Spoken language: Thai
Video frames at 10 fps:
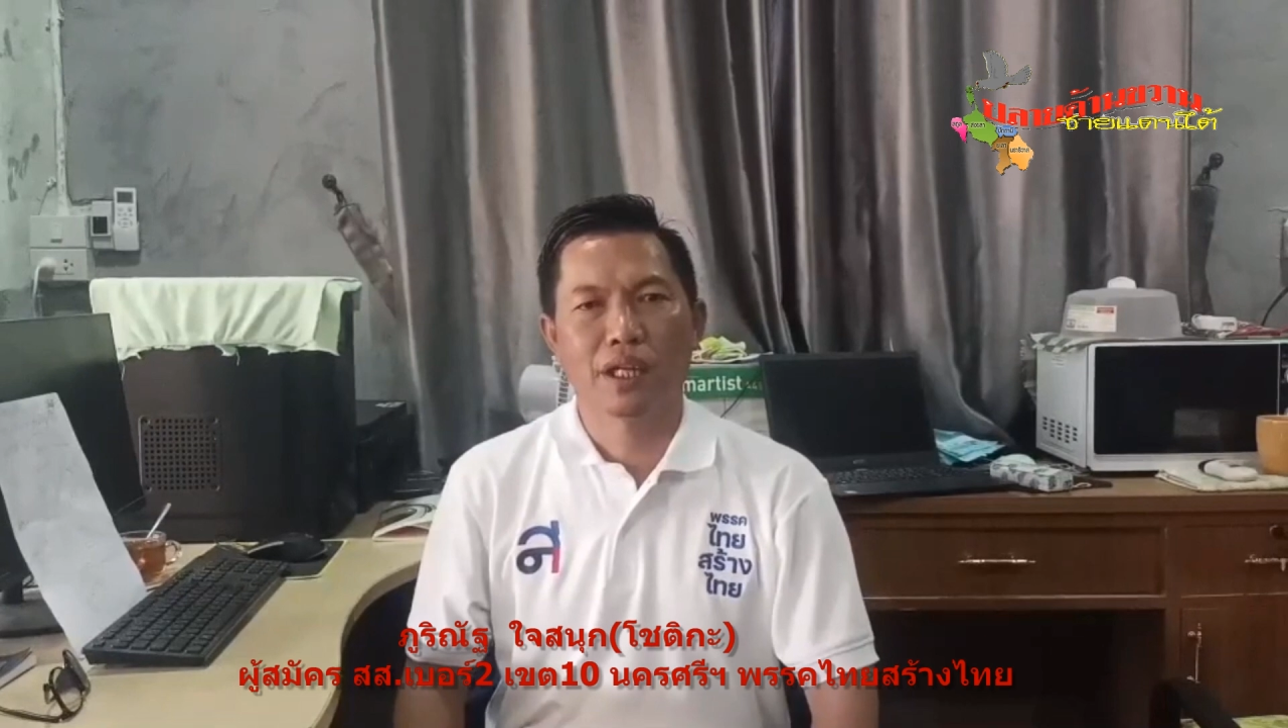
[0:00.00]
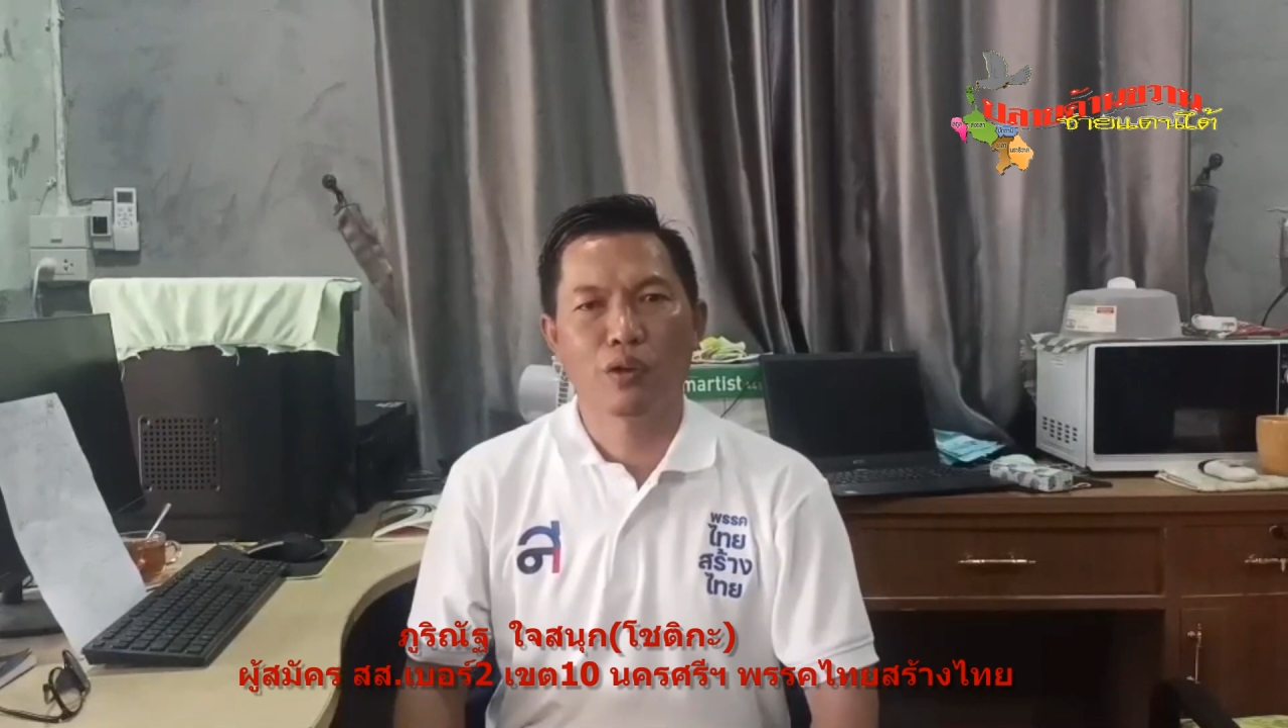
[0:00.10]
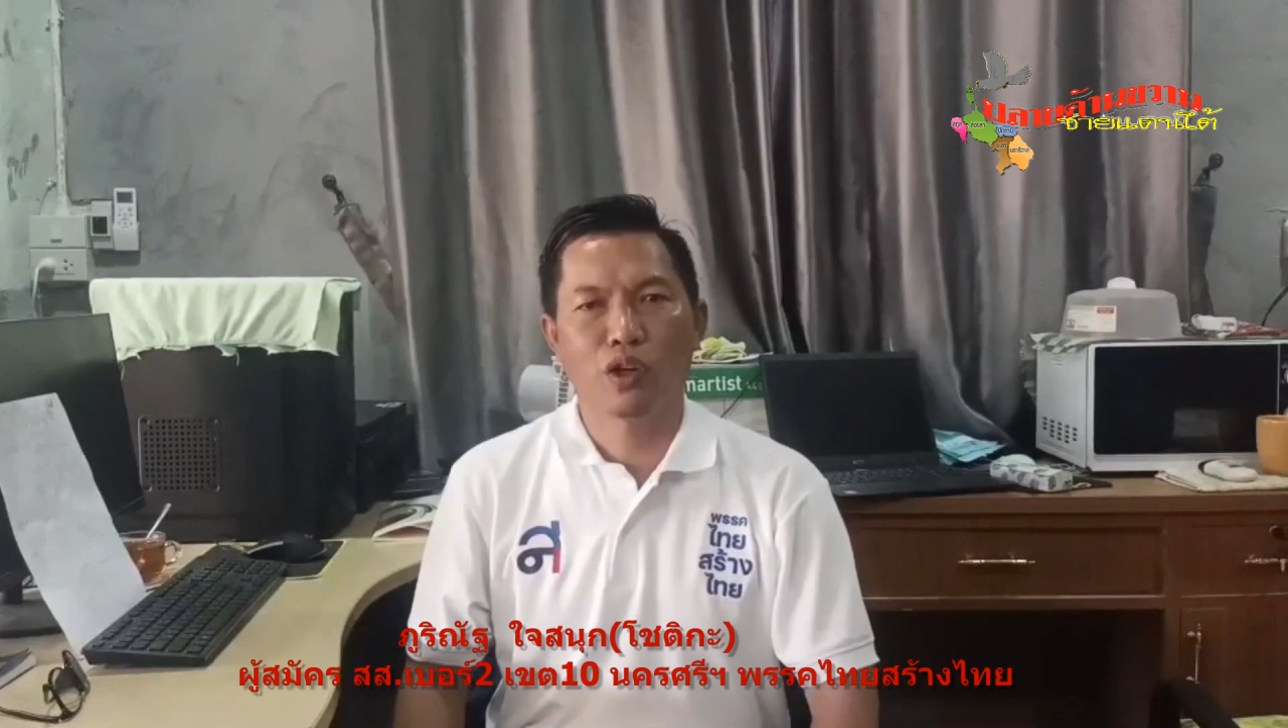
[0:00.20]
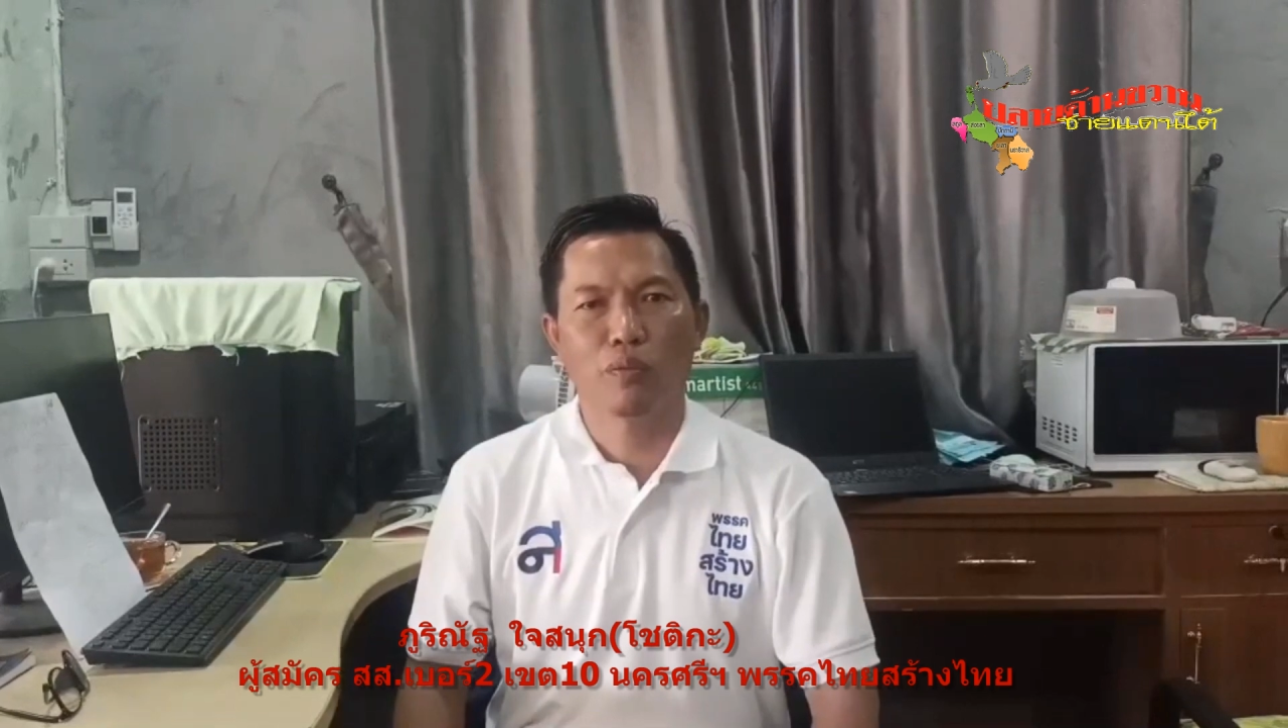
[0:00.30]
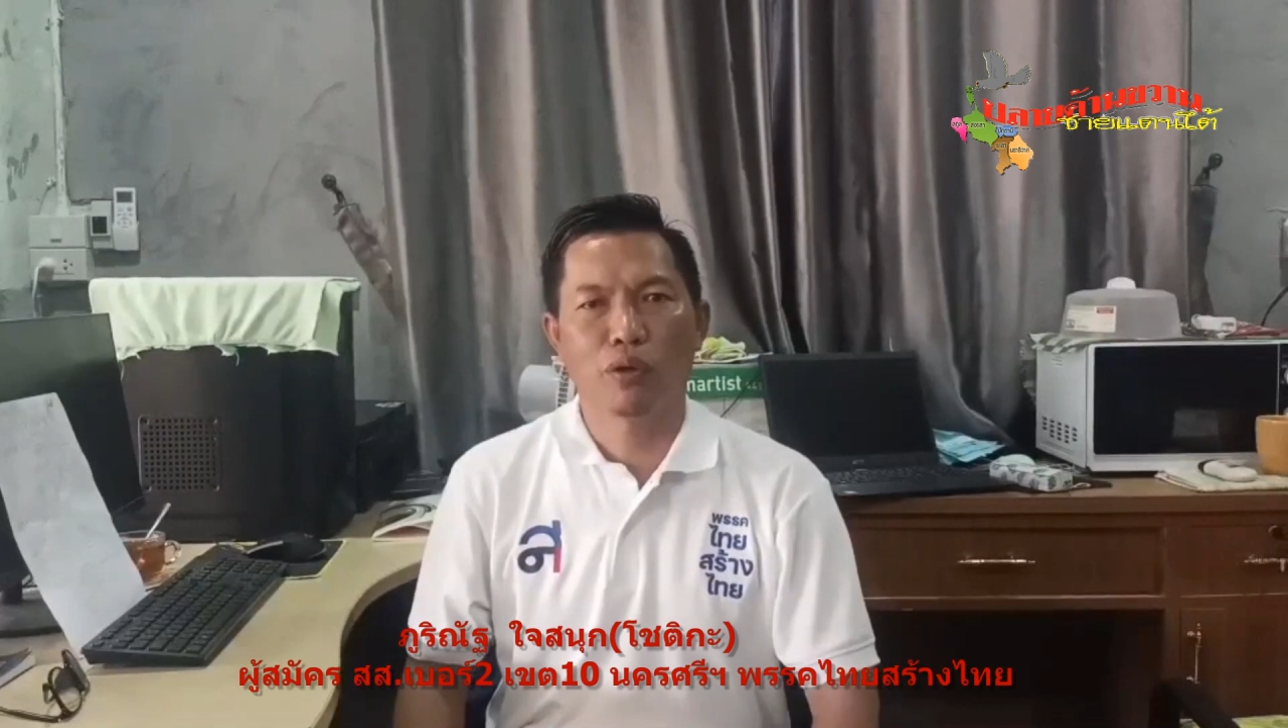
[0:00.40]
อา
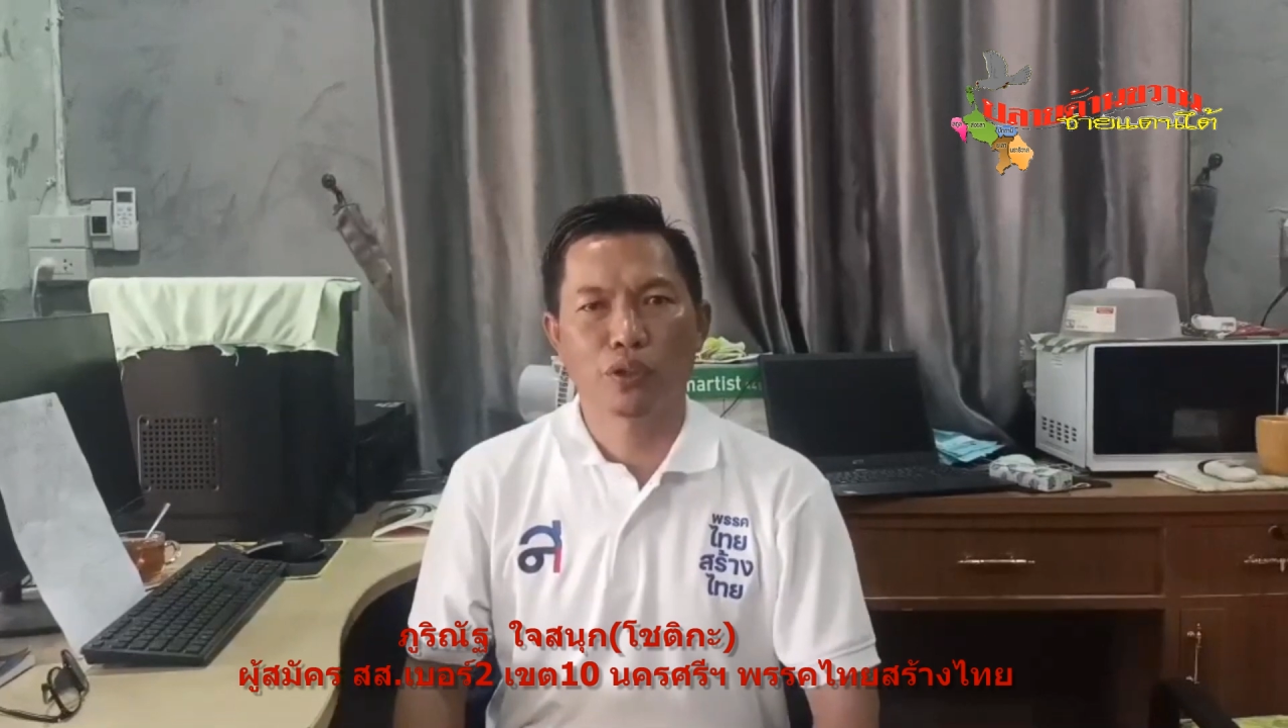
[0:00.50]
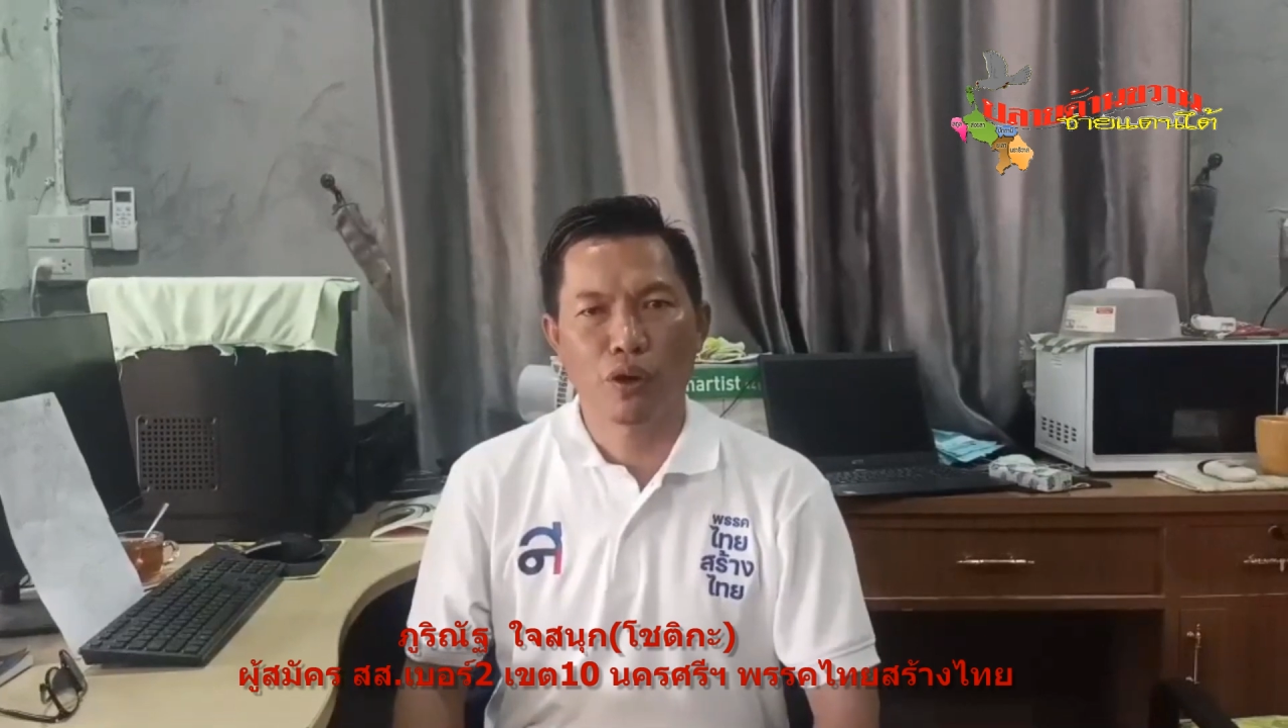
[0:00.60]
ยุอบ